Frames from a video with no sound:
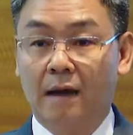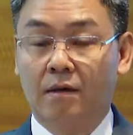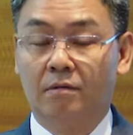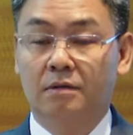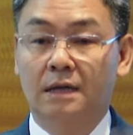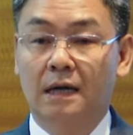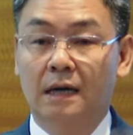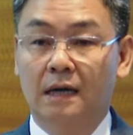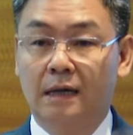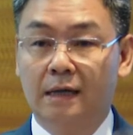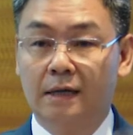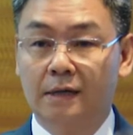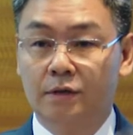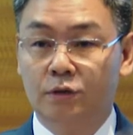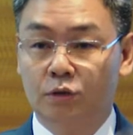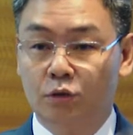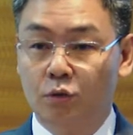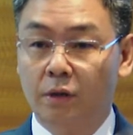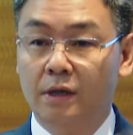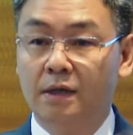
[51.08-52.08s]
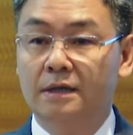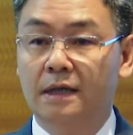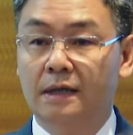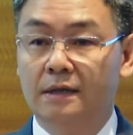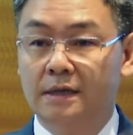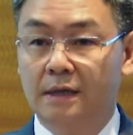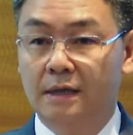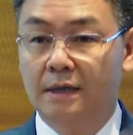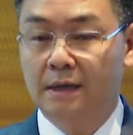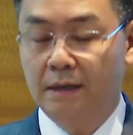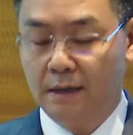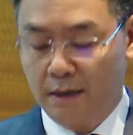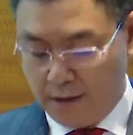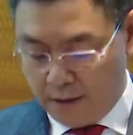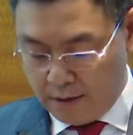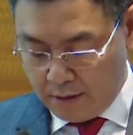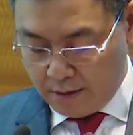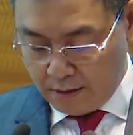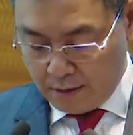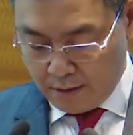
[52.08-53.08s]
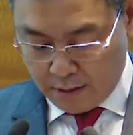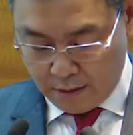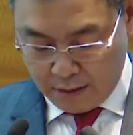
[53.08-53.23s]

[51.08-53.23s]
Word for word: đây là sự cố gắng nỗ lực của các